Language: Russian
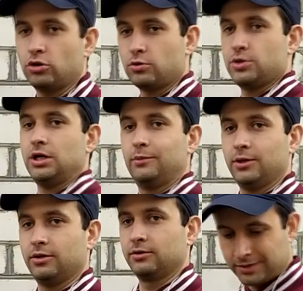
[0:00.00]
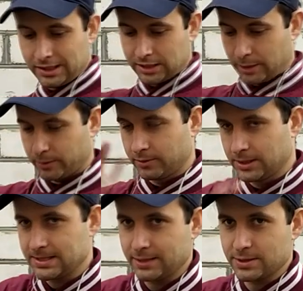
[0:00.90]
Ну что, друзья мои, Dunlop
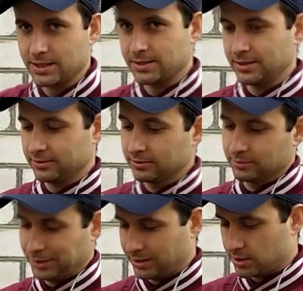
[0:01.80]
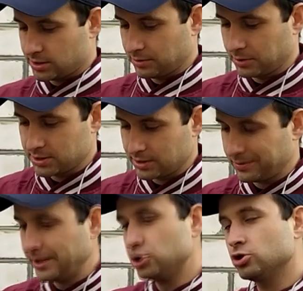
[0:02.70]
MX71, Mitas MX
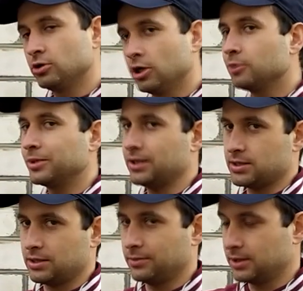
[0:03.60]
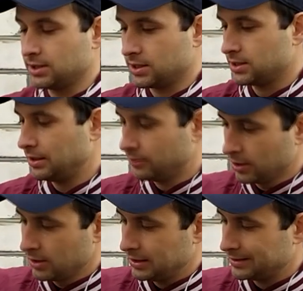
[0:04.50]
MH, Mitas MX
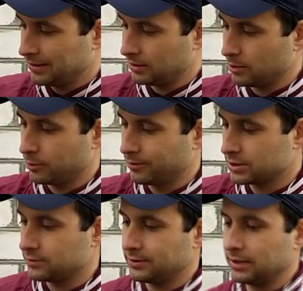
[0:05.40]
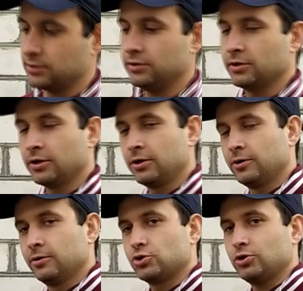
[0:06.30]
SM и Dunlop MX12
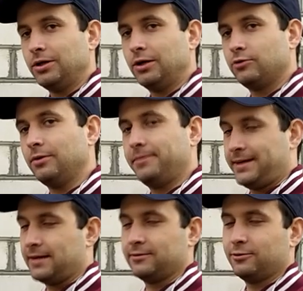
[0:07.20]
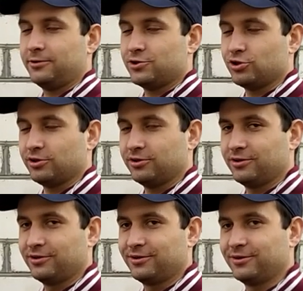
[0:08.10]
Желаю вам приятного вечера.
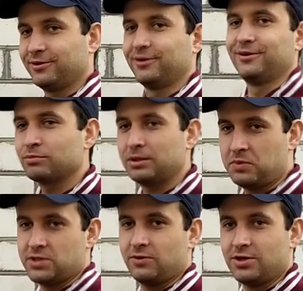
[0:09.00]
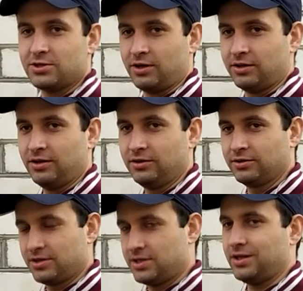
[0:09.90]
Подписывайтесь на
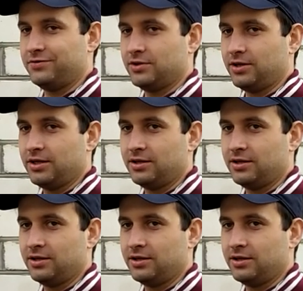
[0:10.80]
канал, ставьте